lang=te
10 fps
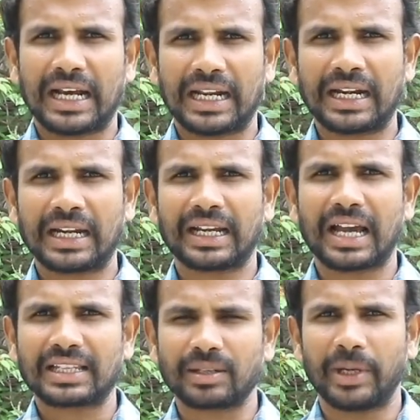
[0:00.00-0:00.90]
కర్ణాటక
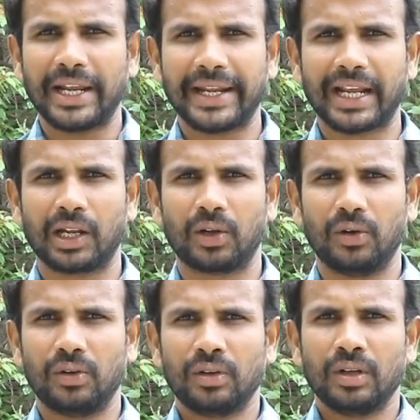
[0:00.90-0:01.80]
అసెంబ్లీ ఎన్నికల్లో
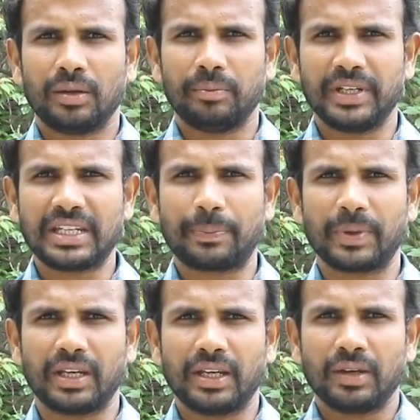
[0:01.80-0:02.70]
బీజేపీ